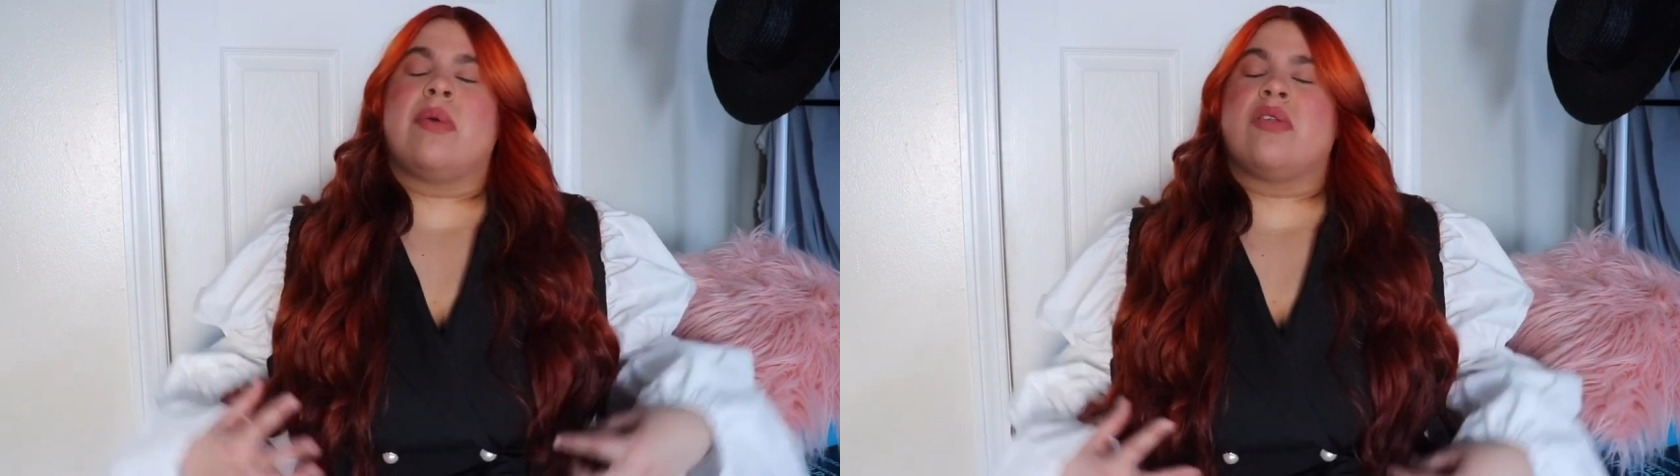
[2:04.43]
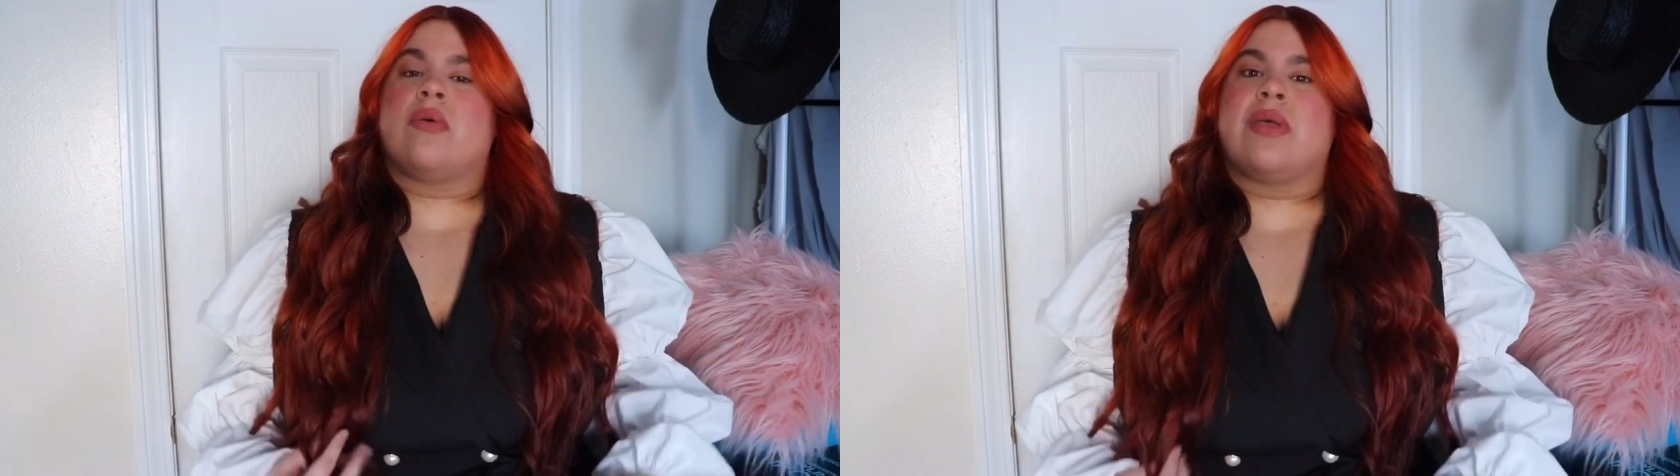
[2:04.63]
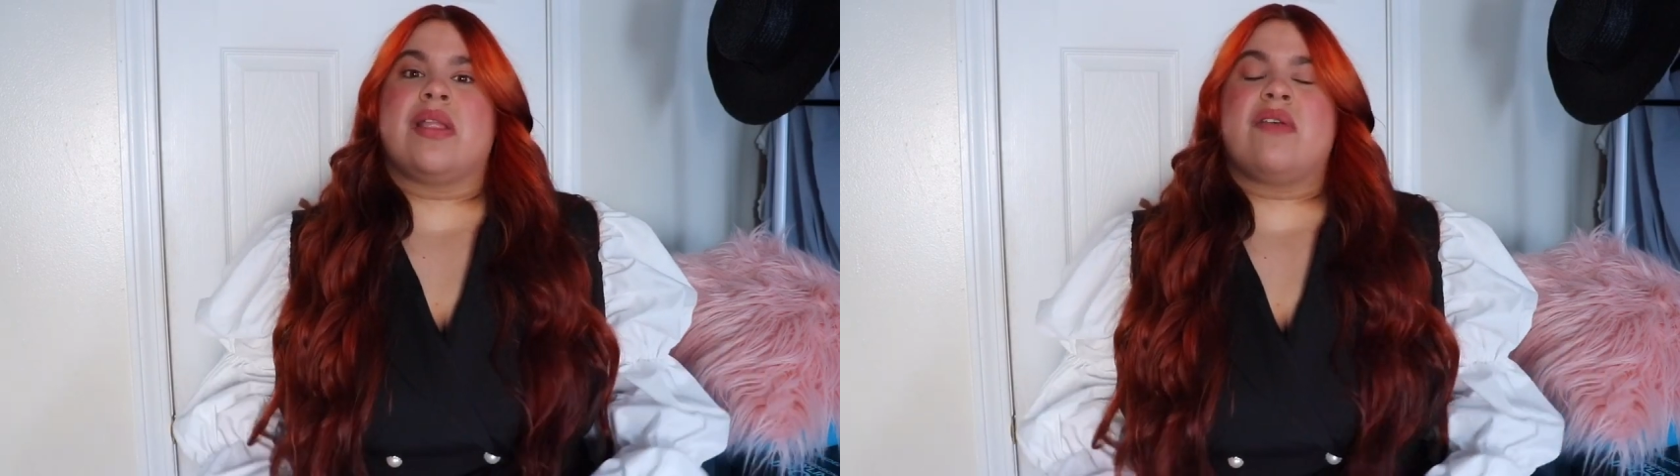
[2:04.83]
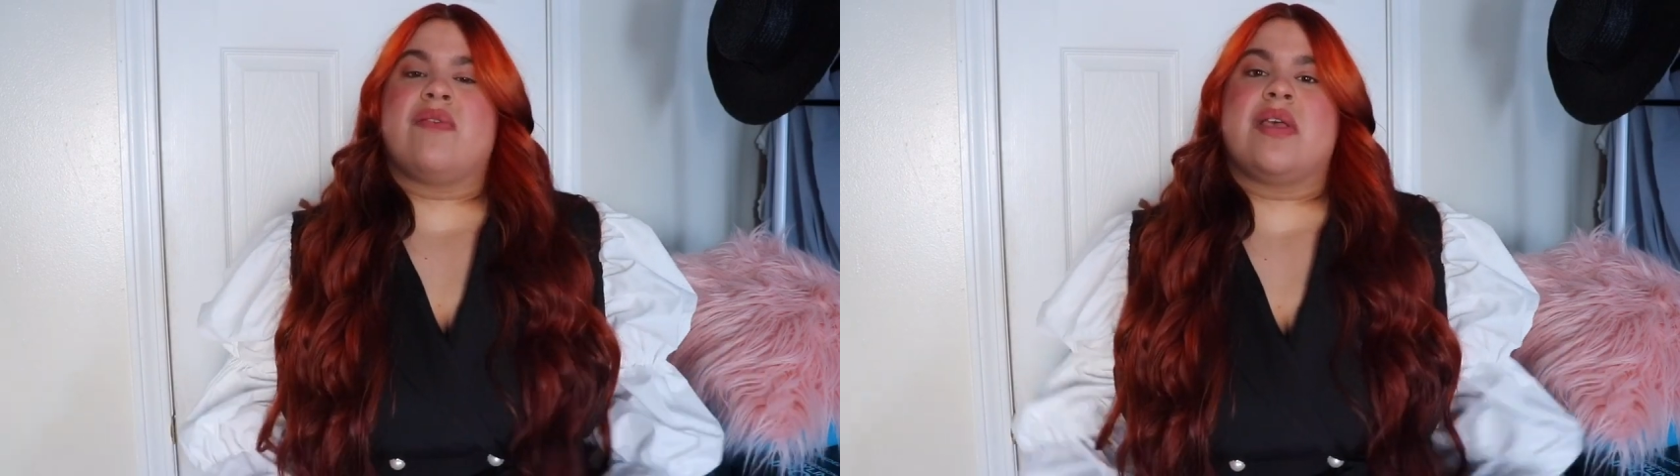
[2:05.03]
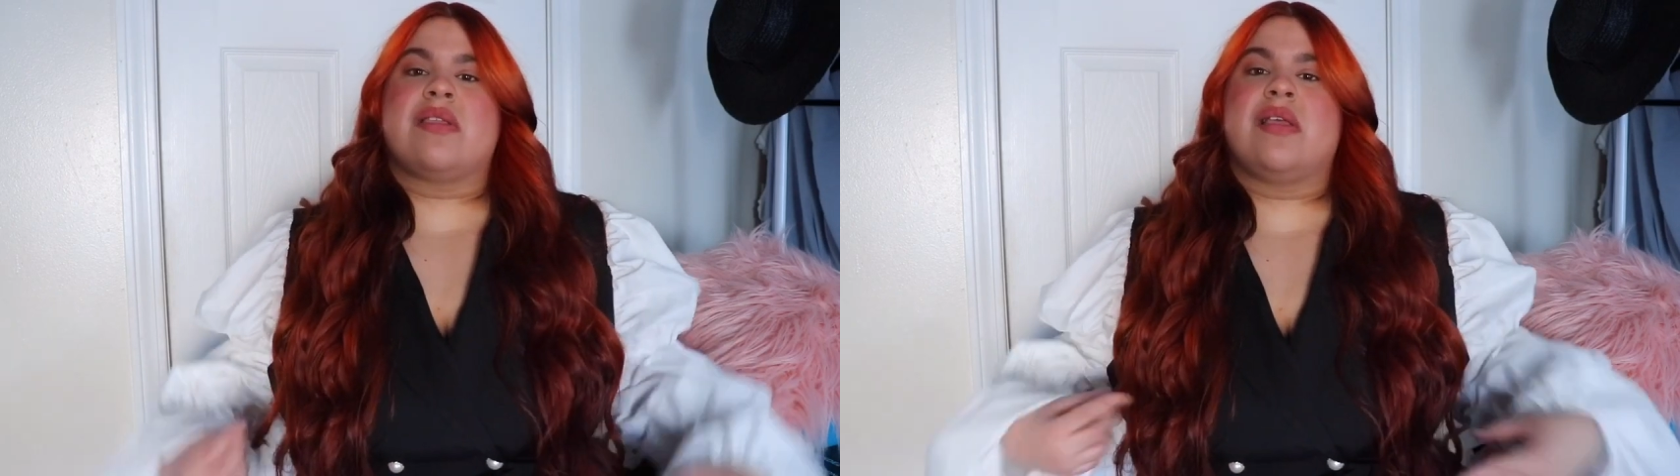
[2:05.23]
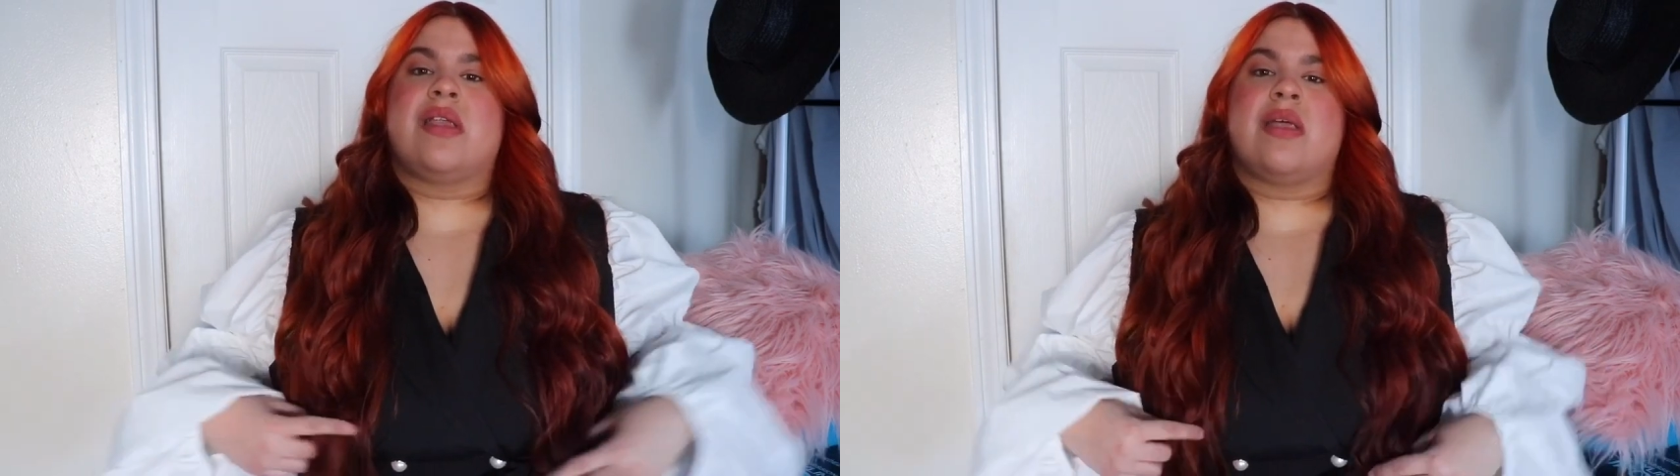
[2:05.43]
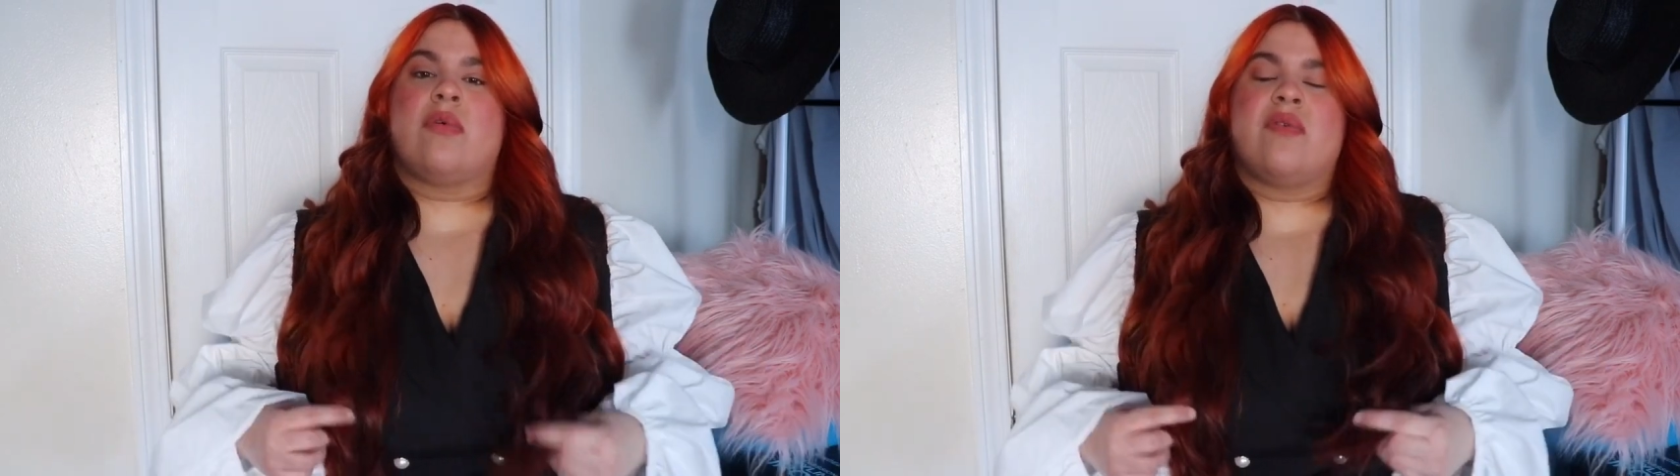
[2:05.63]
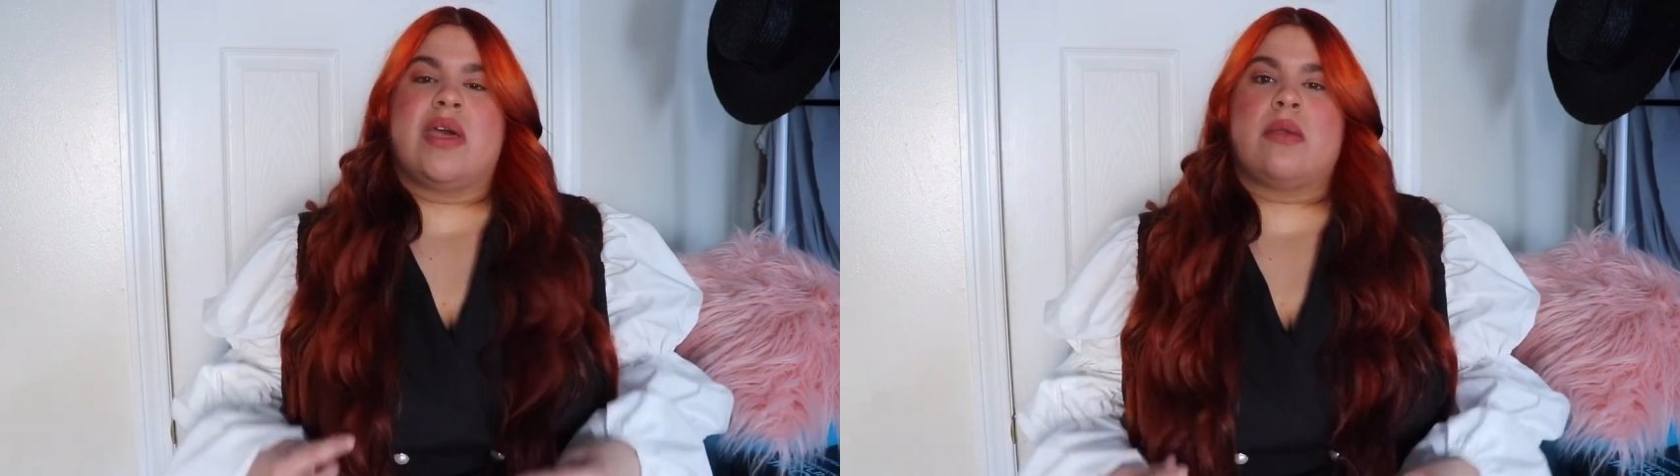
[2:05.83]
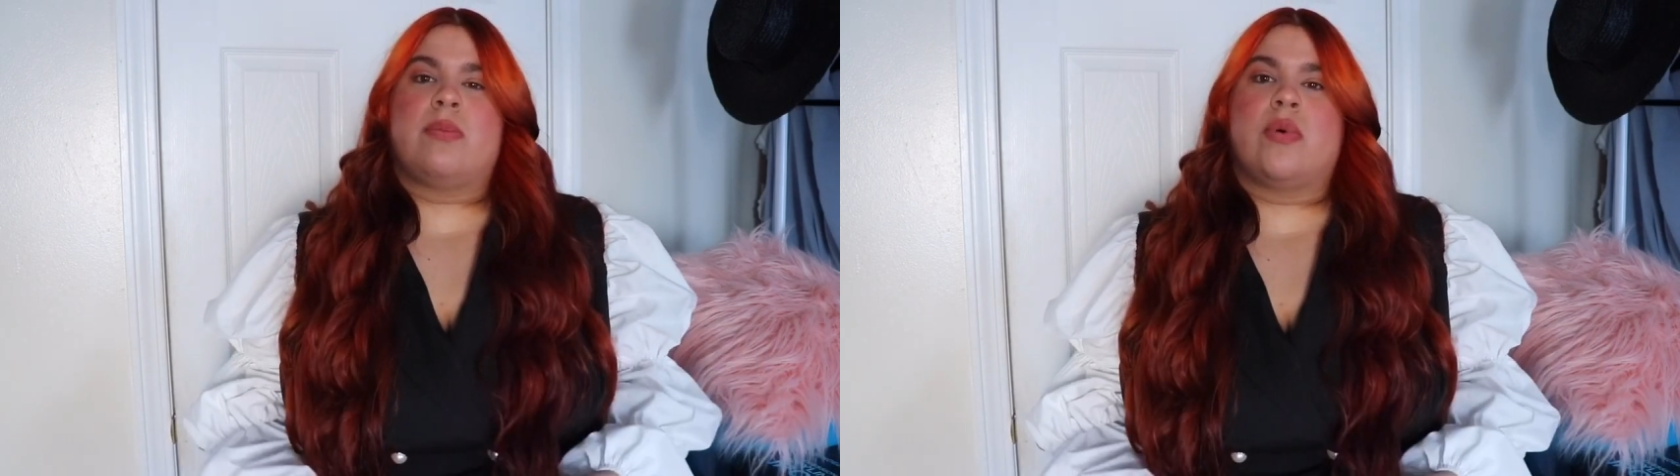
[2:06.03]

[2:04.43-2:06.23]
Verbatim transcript: me hizo bien difícil remover